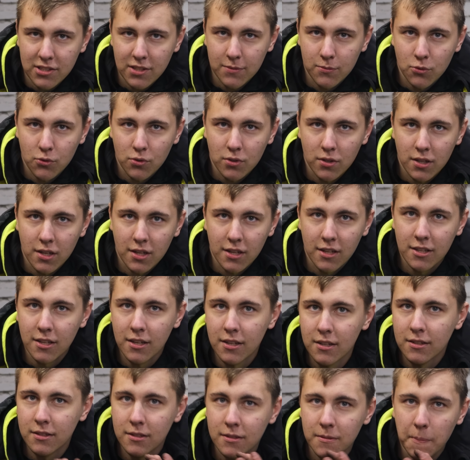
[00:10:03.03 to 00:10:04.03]
там только
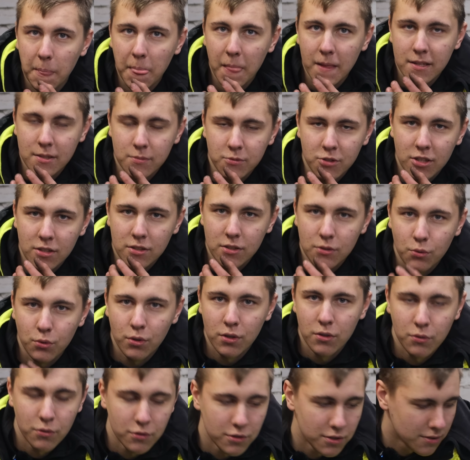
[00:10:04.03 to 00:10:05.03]
оригинальные запчасти
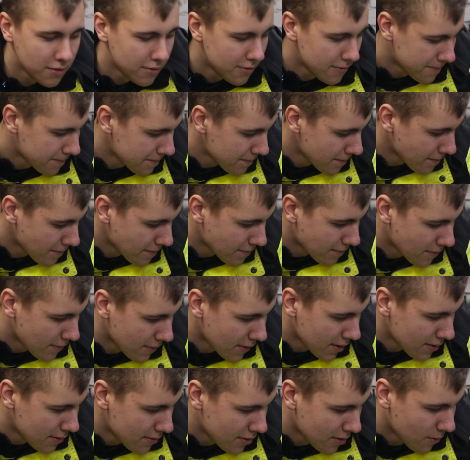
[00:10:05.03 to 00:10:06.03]
у
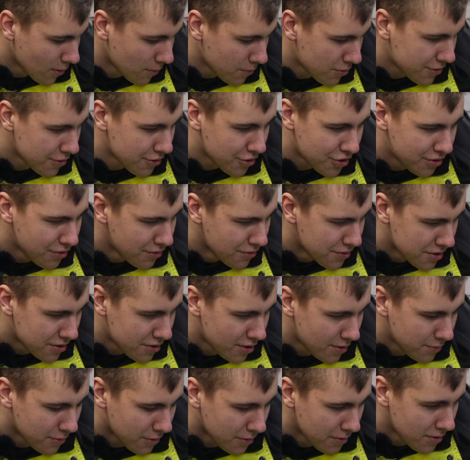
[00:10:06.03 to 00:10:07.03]
Там написано 14
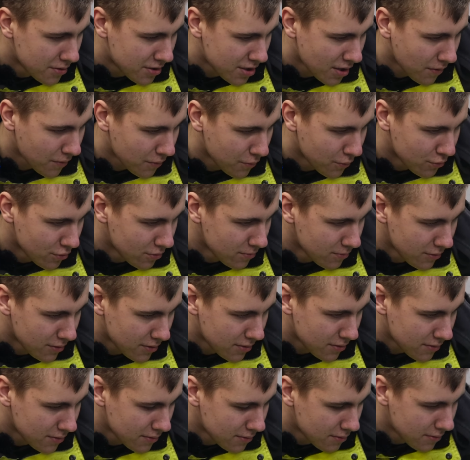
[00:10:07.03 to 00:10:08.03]
дней было доставка уже,
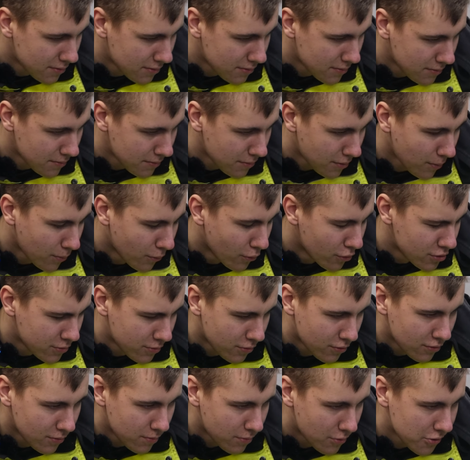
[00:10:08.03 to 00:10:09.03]
блин, побольше
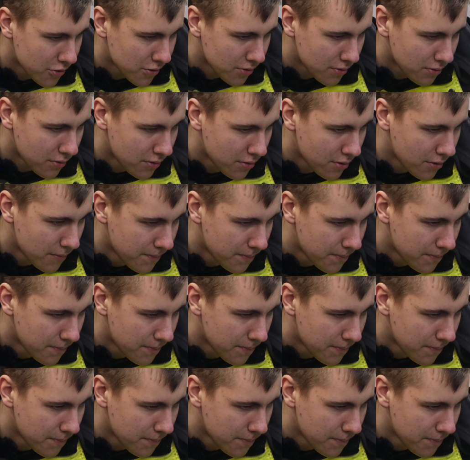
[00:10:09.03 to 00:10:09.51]
вроде прошло.